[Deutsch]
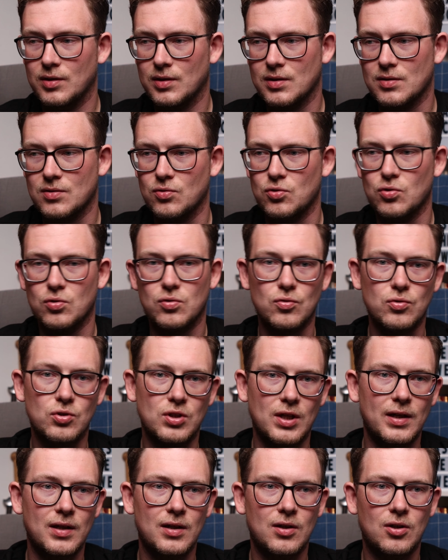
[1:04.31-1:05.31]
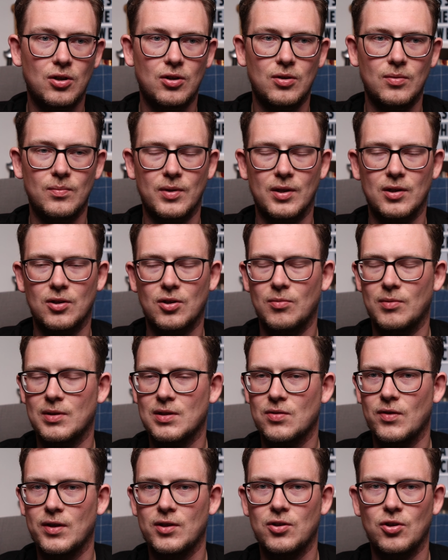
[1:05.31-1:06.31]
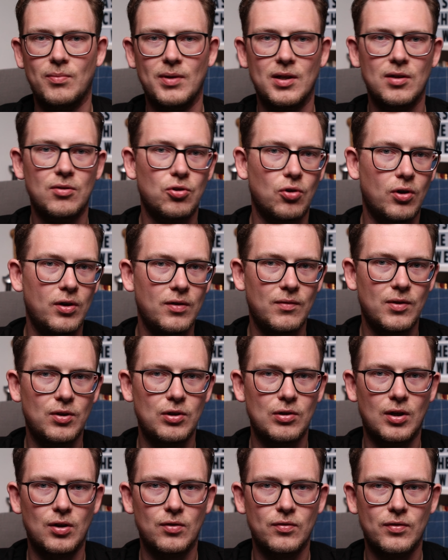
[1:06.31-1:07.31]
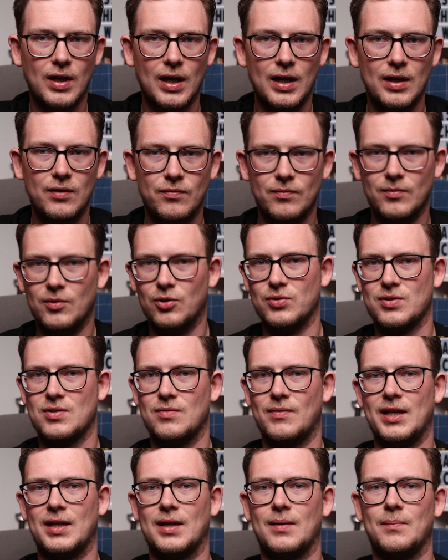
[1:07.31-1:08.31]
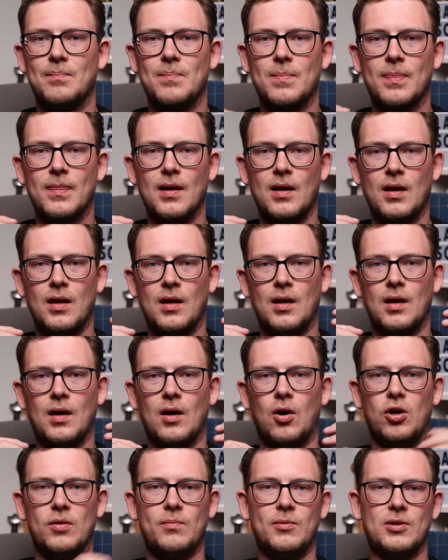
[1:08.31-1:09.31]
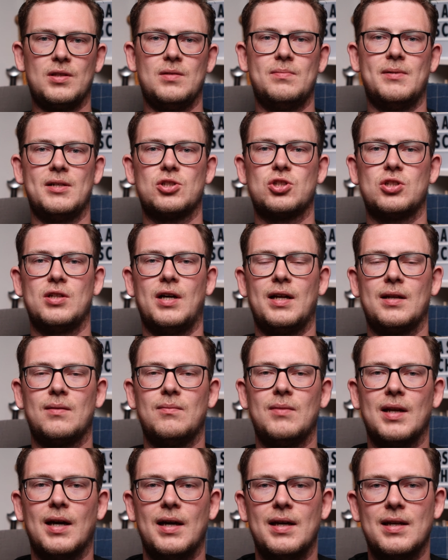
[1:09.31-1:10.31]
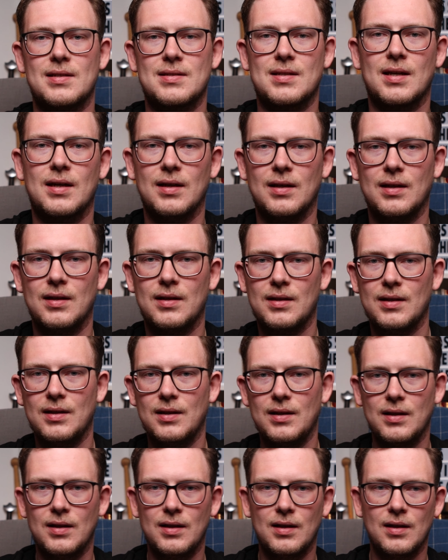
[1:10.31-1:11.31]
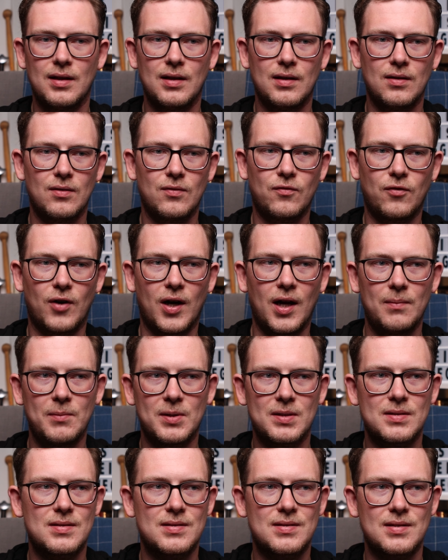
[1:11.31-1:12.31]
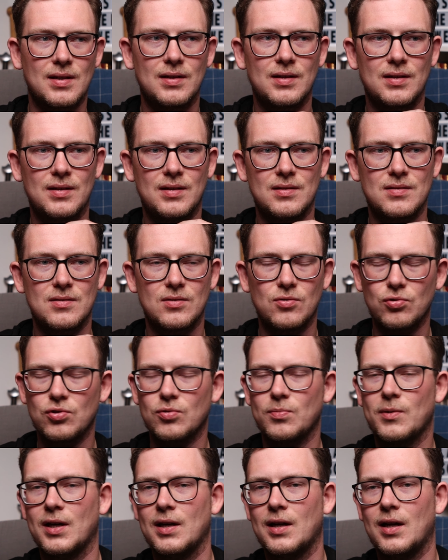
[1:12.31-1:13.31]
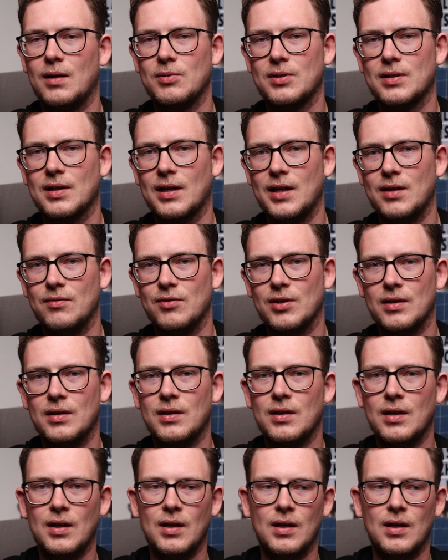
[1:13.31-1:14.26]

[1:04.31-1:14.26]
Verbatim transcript: eine Diskussion zustande kommt, dann können wir das vielleicht nochmal in einem neuen Video aufgreifen und so weiter. Heute möchte ich mal starten mit einer Sache, die vor allem jetzt, seit ich diesen YouTube-Kanal betreibe,